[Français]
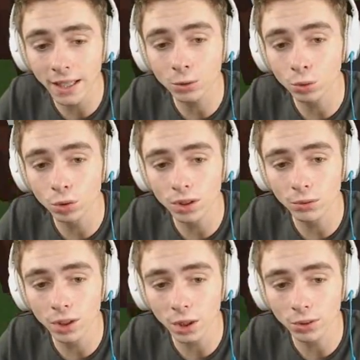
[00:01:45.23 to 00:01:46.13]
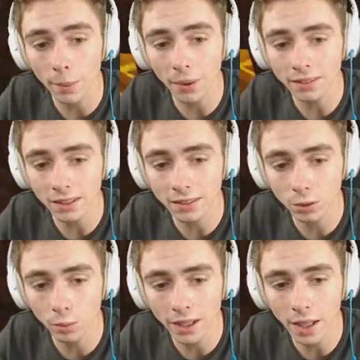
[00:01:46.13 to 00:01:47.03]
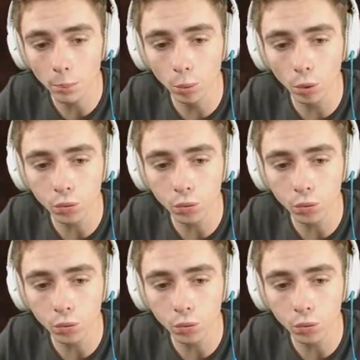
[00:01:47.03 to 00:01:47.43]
donc ce qui veut dire qu'on a presque assez de mana pour